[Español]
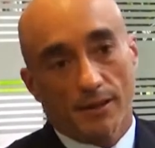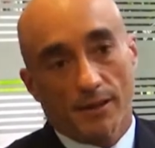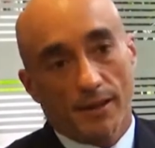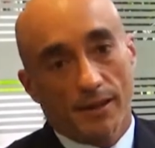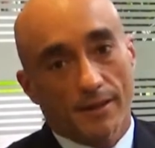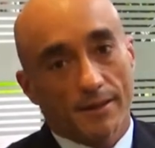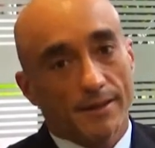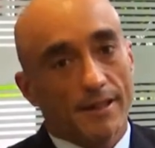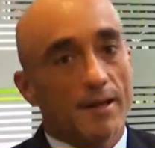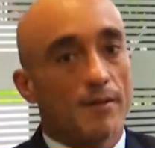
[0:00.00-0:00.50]

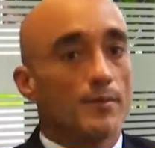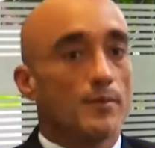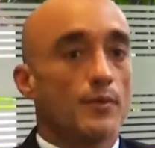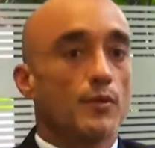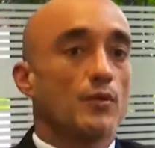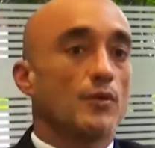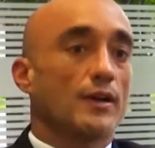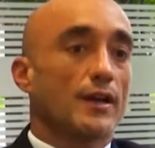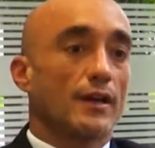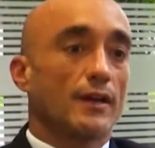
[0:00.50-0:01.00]
el
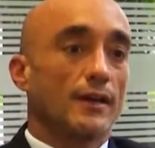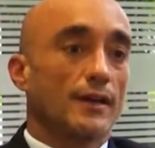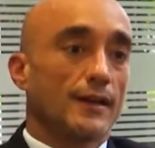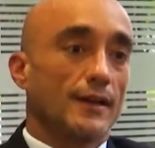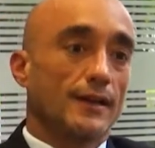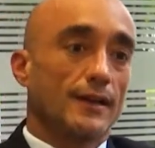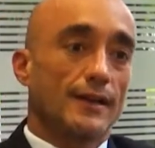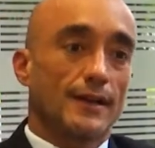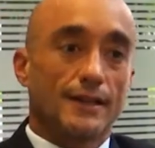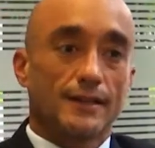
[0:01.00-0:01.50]
tiempo
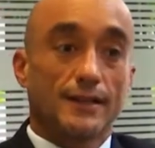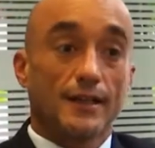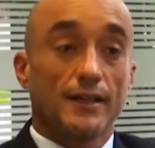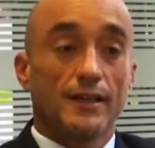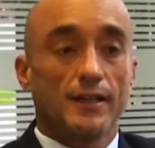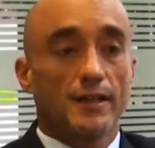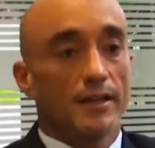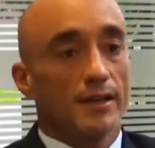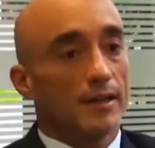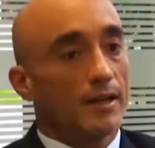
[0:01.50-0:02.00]
que,
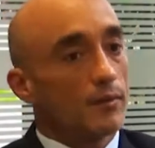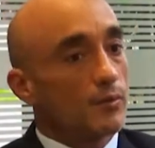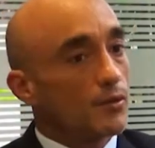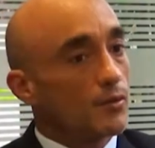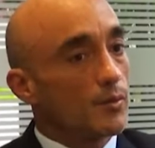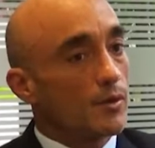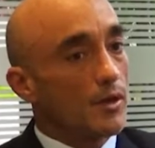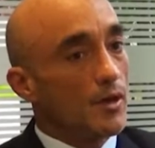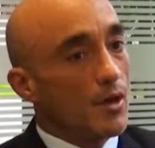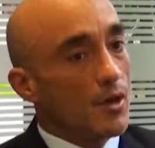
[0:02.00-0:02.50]
tenía era
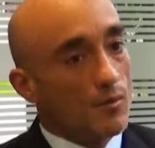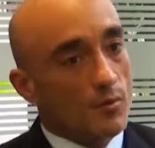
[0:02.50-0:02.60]
muy,